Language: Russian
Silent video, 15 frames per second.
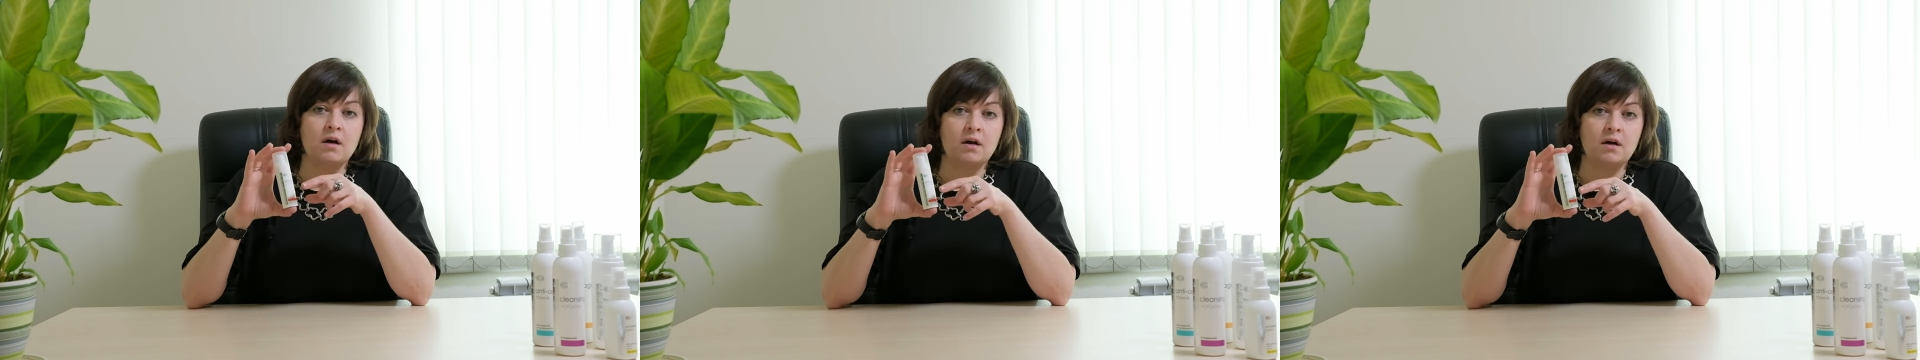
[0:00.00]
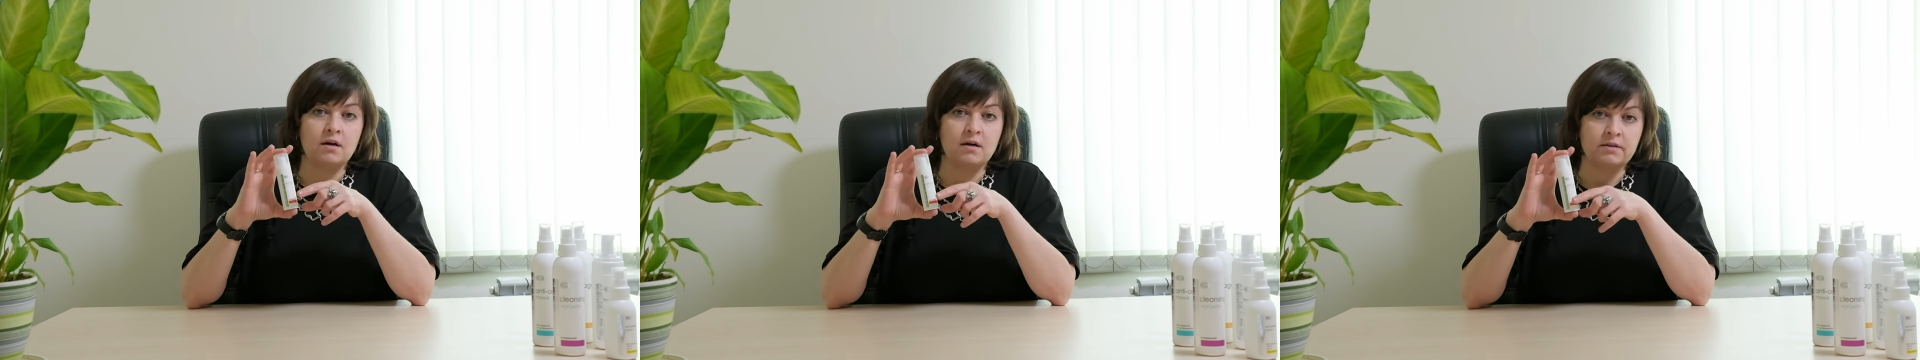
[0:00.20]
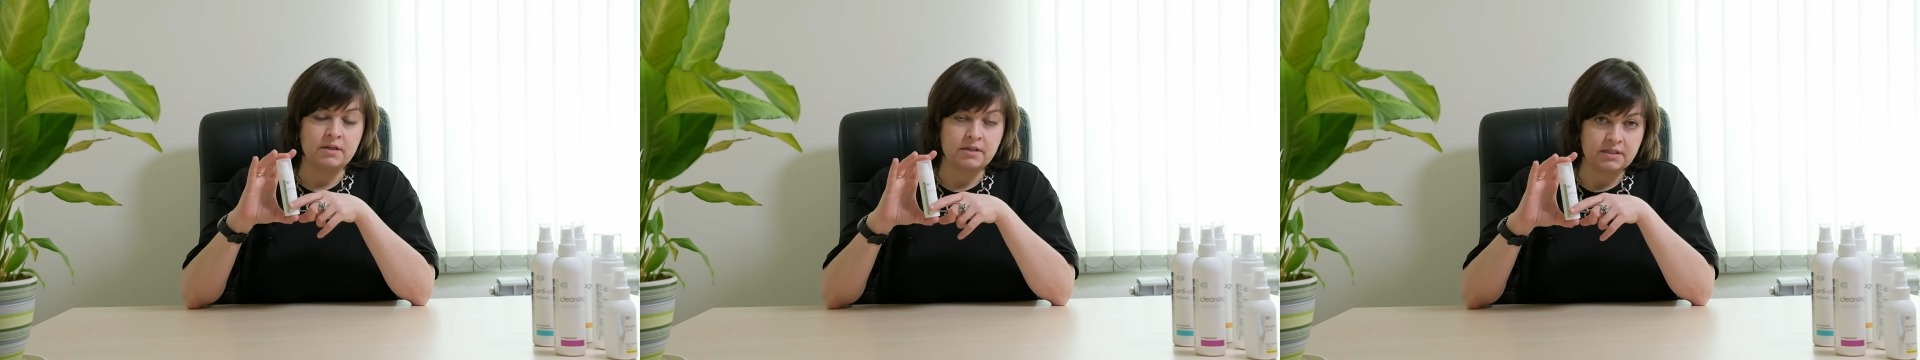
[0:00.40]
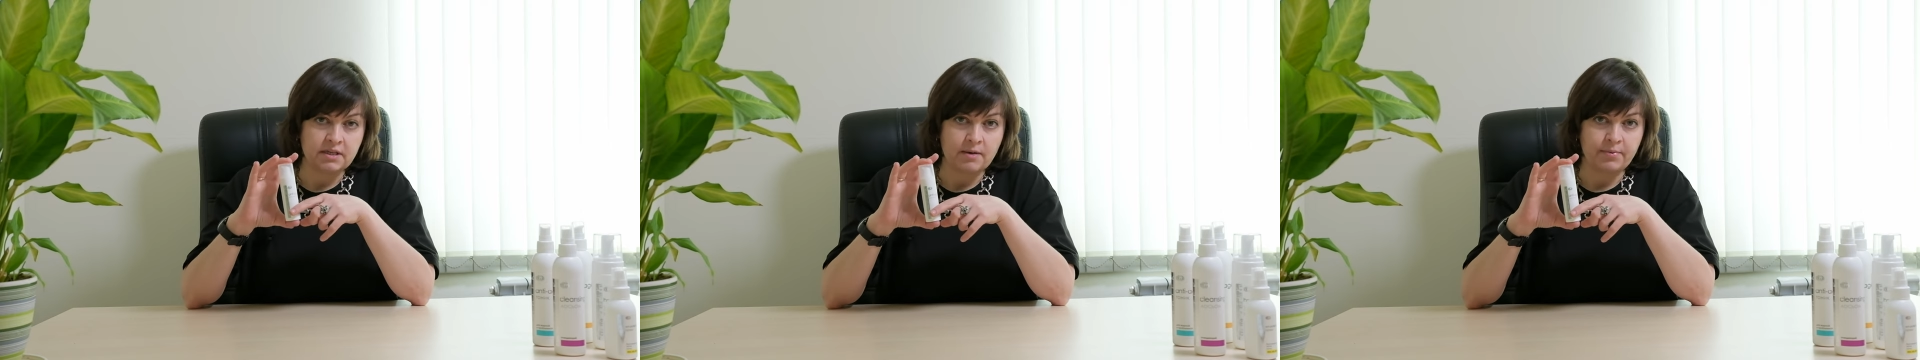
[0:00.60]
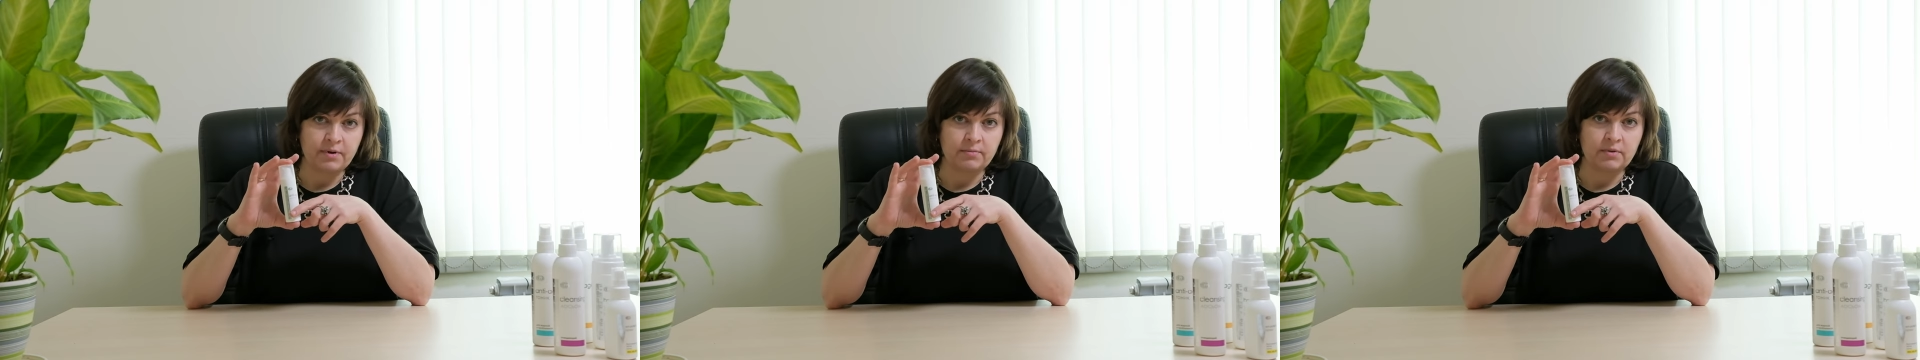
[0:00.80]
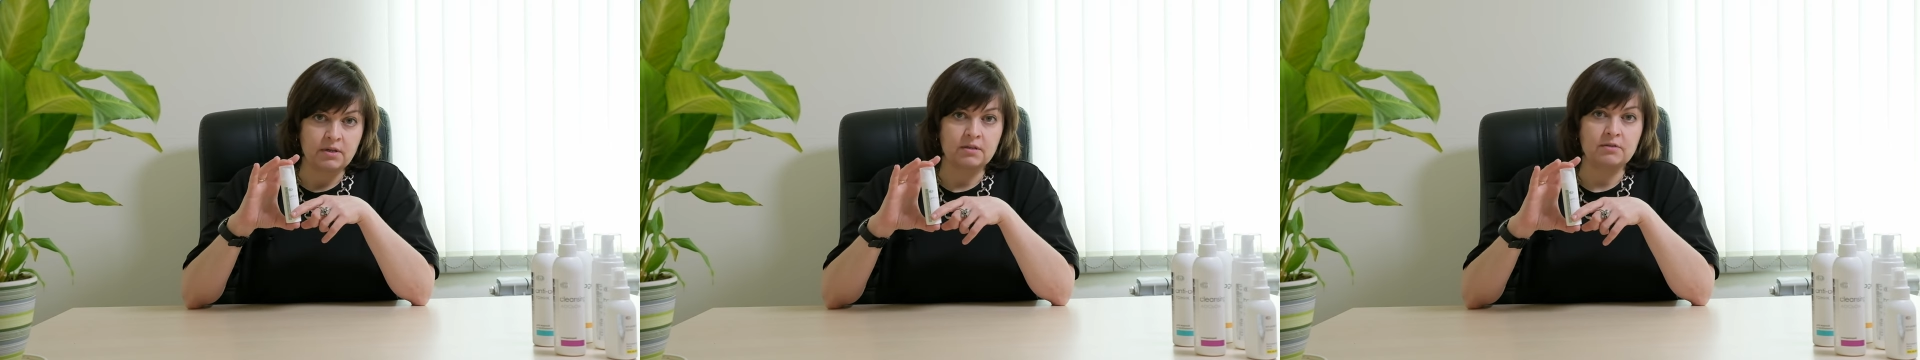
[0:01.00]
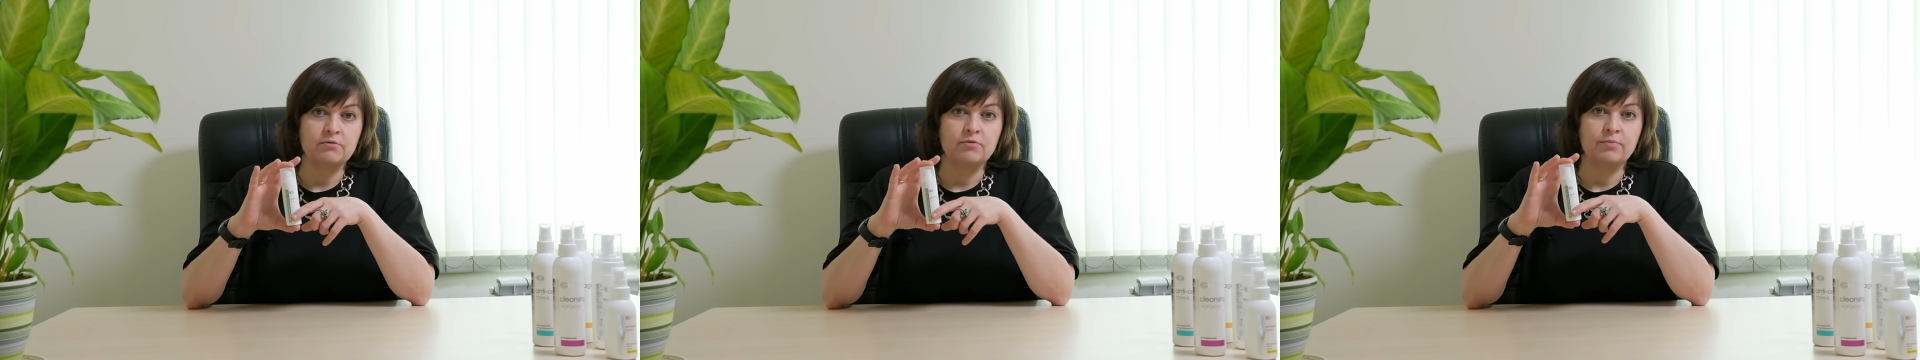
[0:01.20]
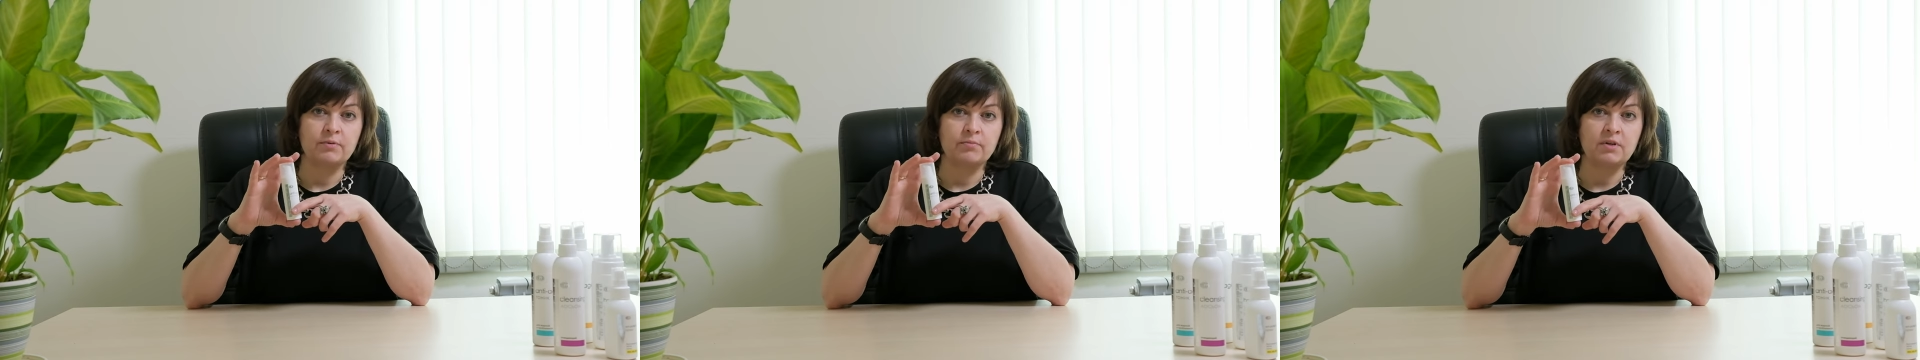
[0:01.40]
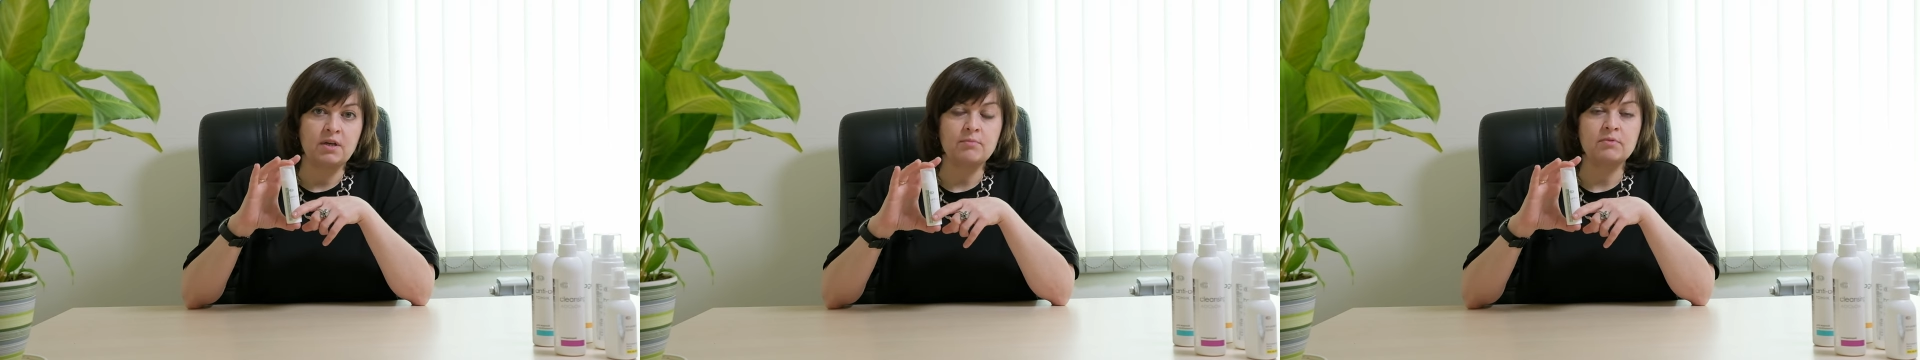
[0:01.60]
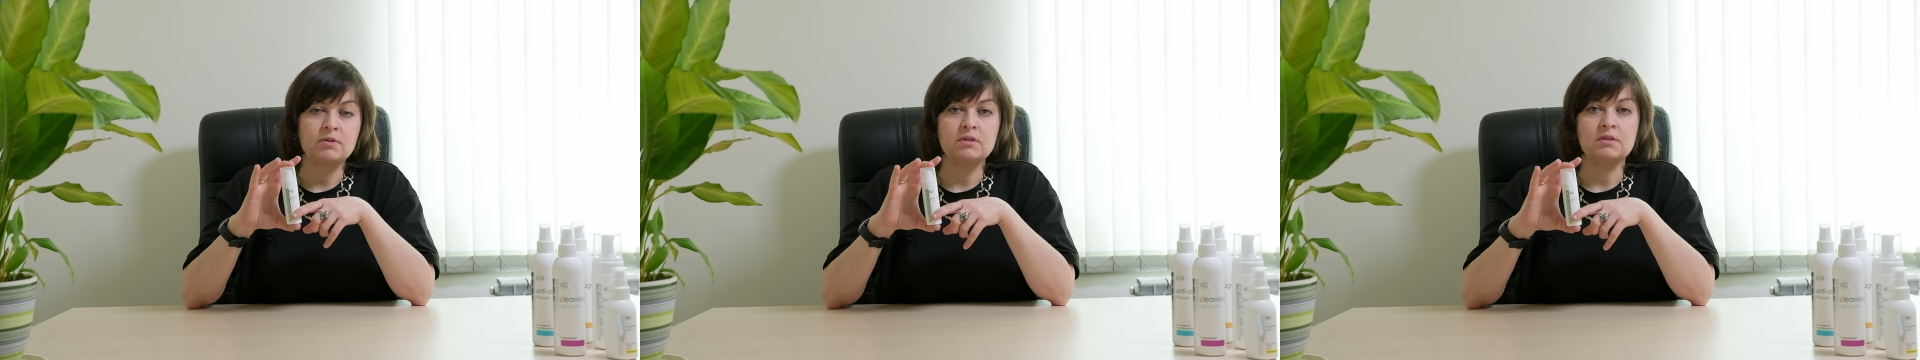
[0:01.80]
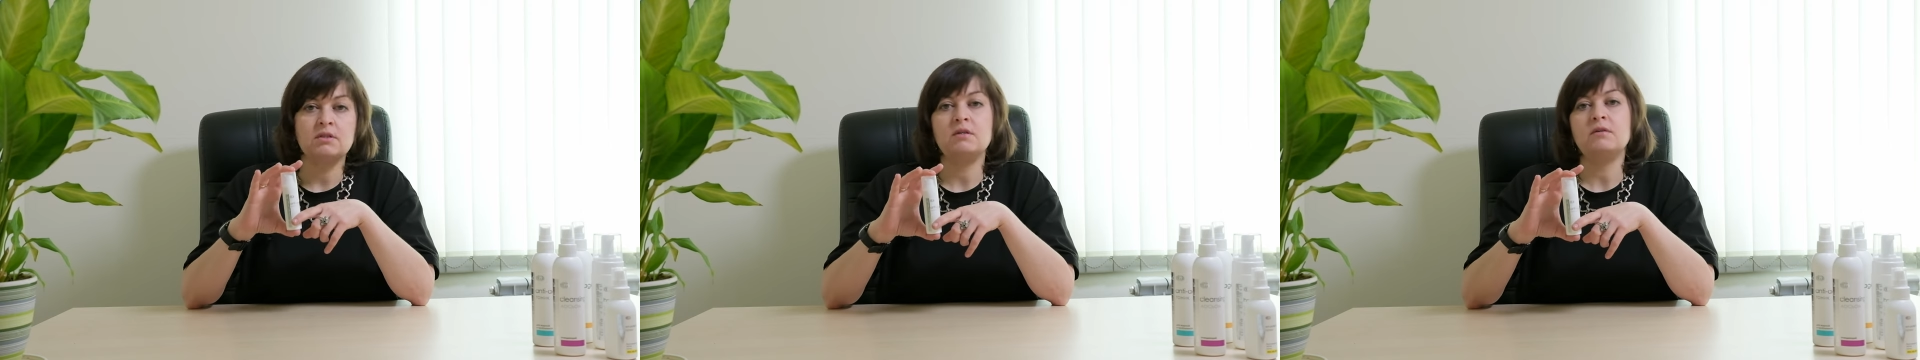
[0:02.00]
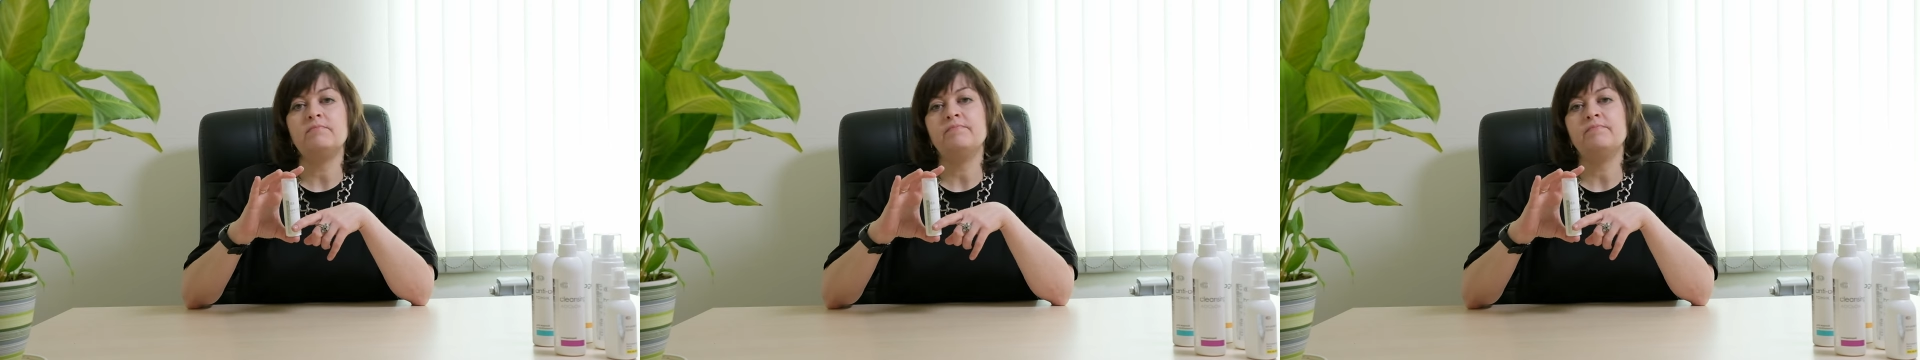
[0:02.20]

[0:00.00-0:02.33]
Нельзя применять его при беременности,